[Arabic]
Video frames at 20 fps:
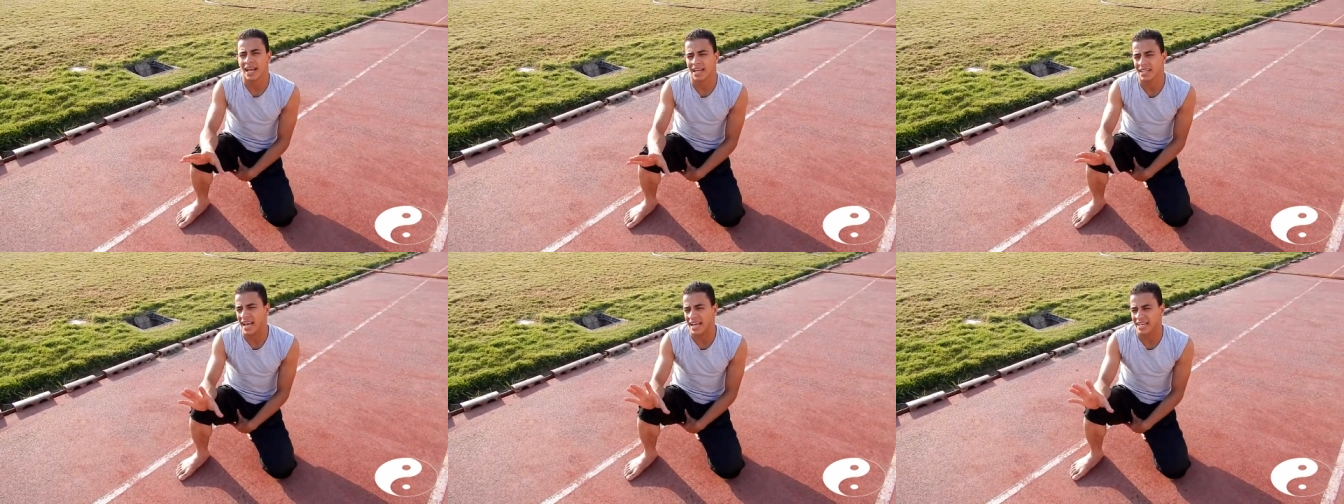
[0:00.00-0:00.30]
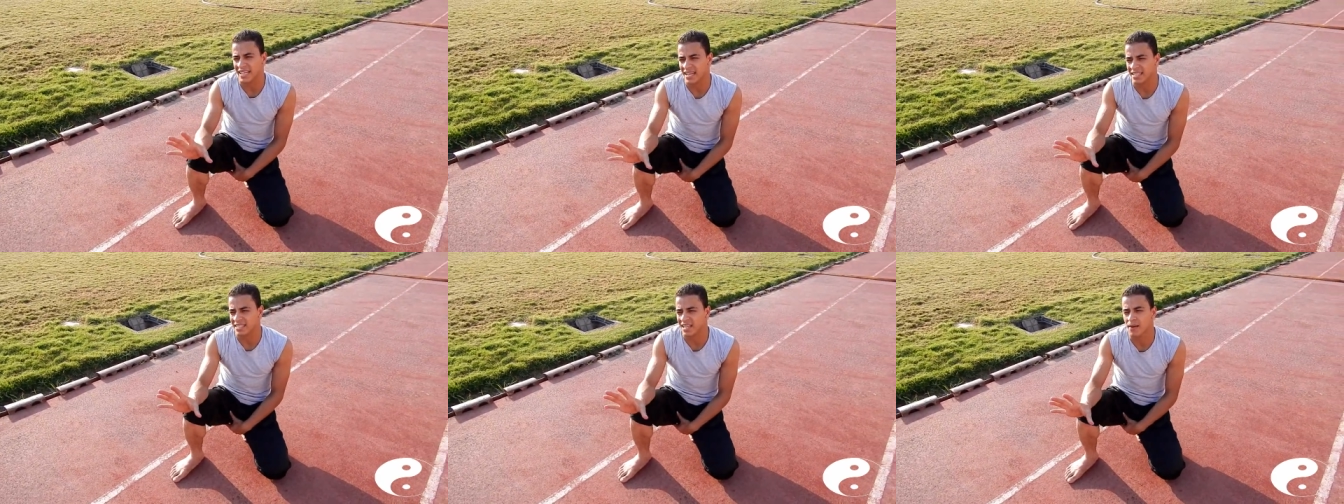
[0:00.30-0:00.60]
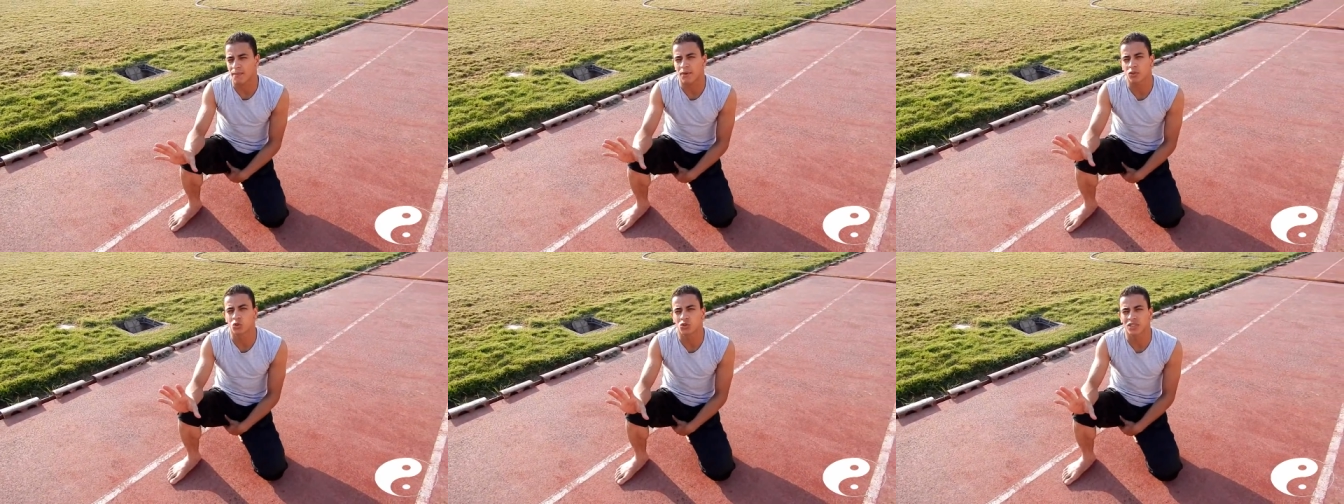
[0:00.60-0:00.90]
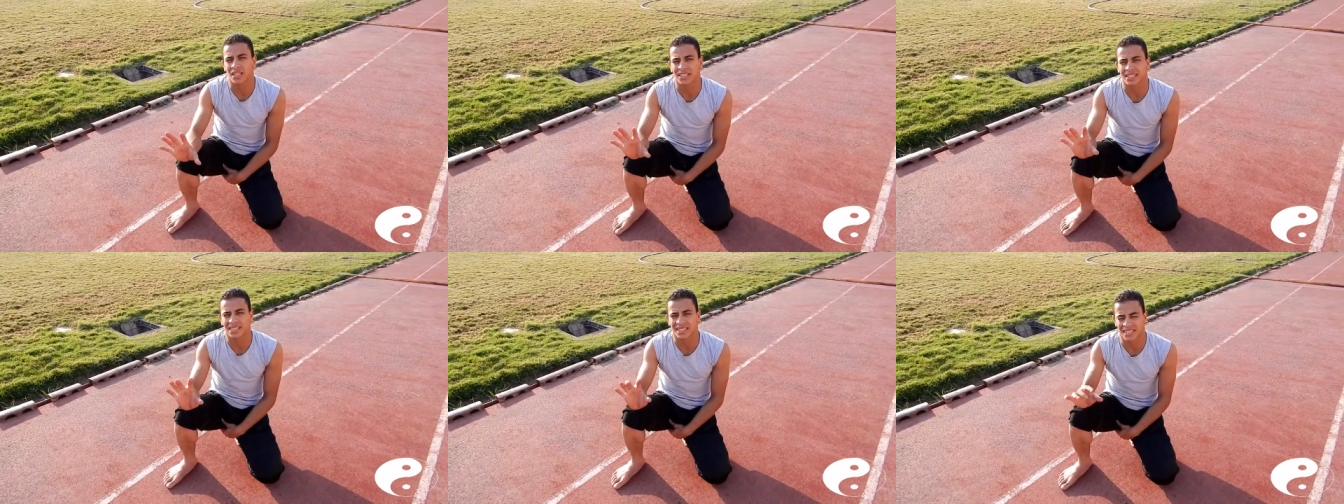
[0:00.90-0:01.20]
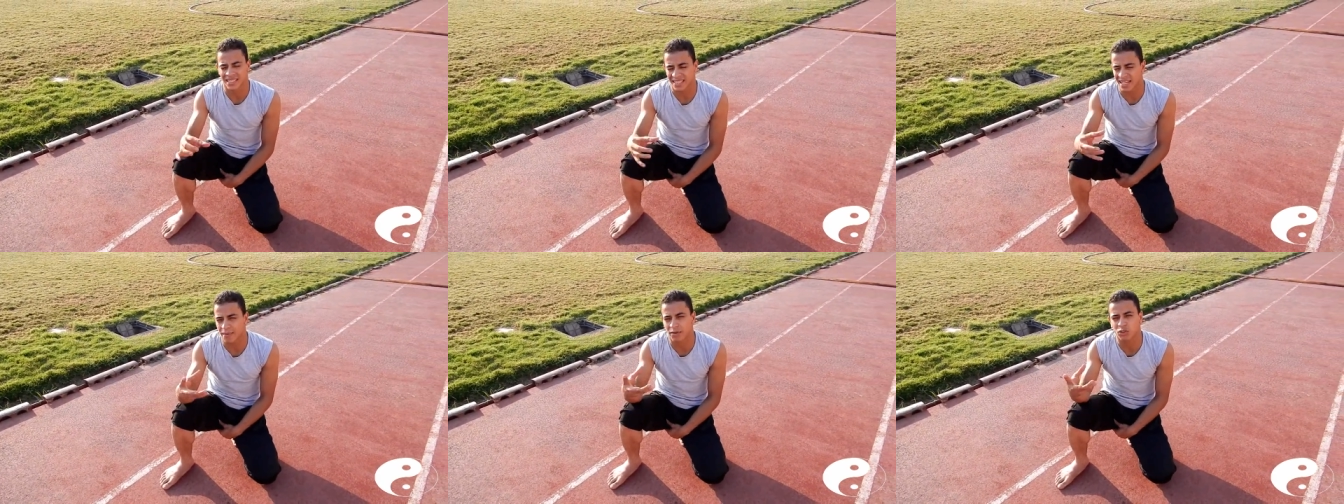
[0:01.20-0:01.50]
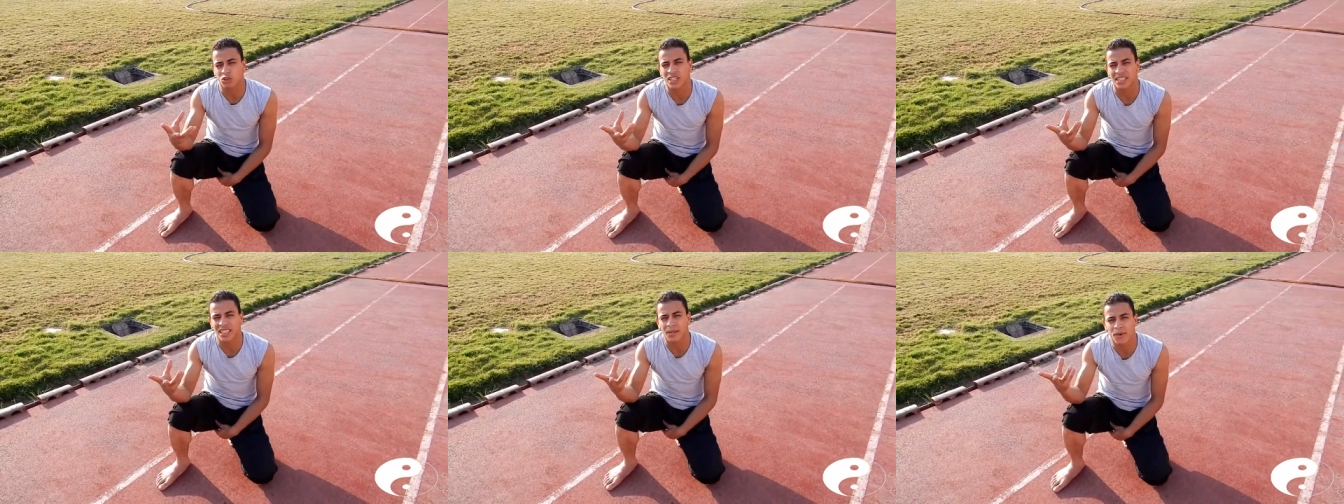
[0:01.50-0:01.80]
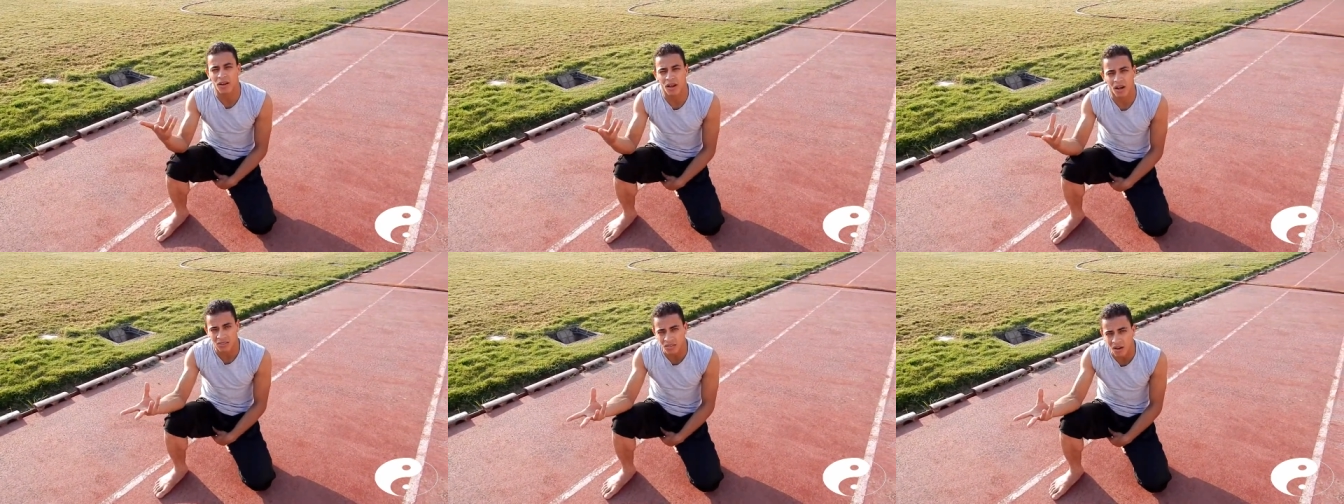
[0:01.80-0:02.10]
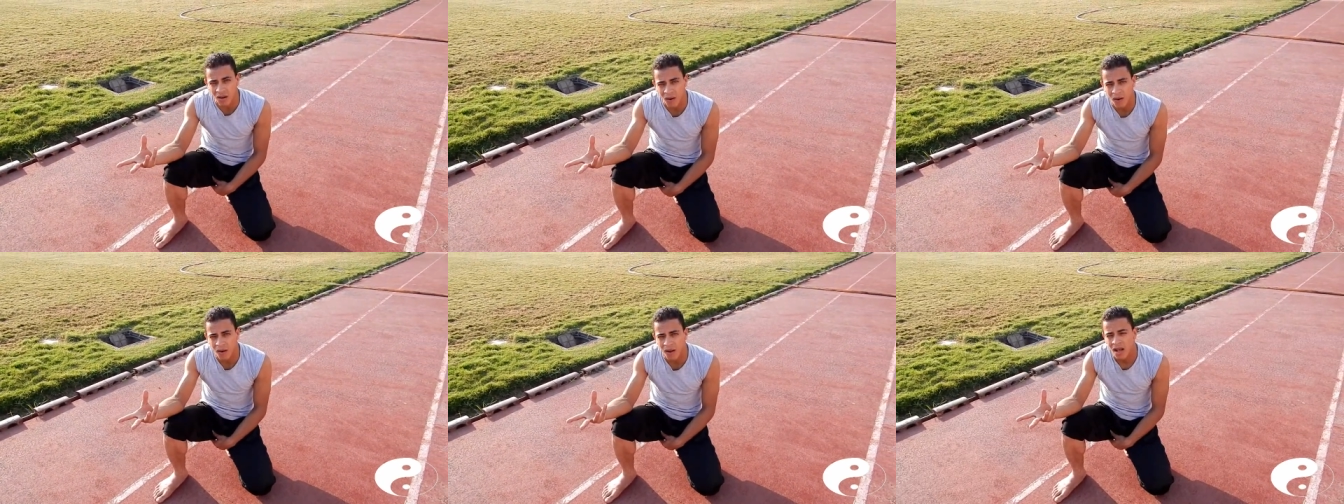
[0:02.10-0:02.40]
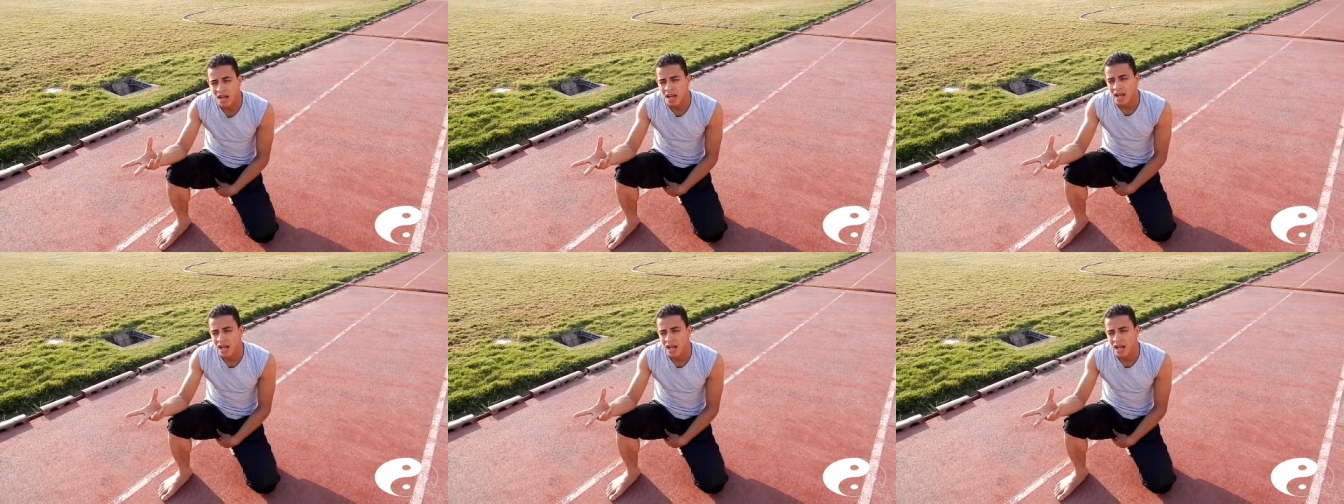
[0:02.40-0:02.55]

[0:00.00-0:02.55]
يعني هيحصل لك برضو اثناء برضو التدريب الخطا